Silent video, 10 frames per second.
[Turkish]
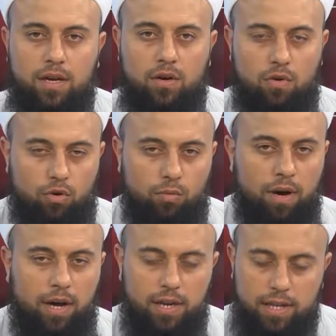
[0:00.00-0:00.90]

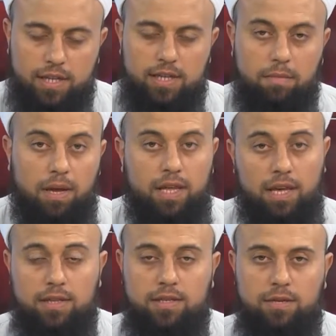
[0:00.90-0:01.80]
Hurma nedir?
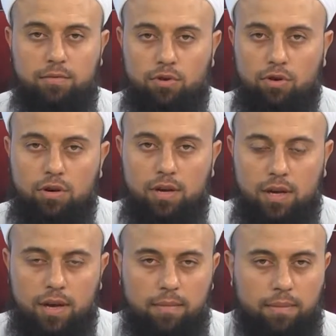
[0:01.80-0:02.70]
Berekettir buyuruyor
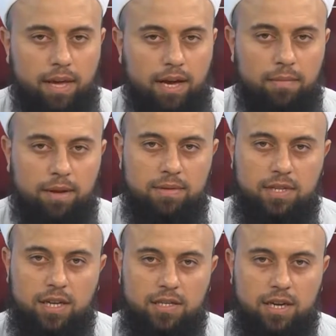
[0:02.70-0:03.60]
Peygamberimiz
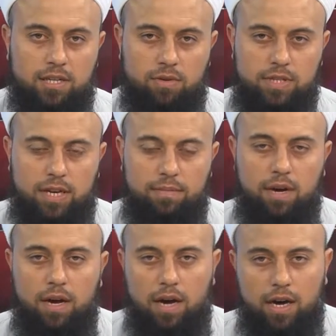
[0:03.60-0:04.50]
Aleyhisselatü Vesselam.
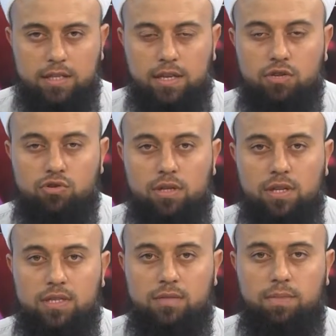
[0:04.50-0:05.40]
Hatta şu anda
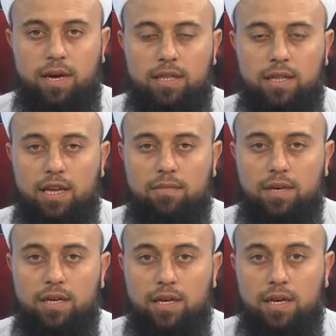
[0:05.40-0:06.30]
tıbben değil
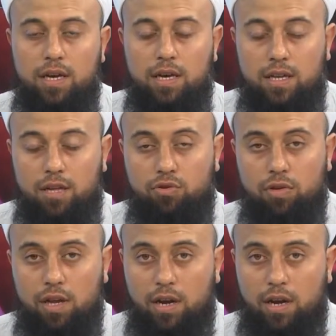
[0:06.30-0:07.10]
mi? Ne diyorlar?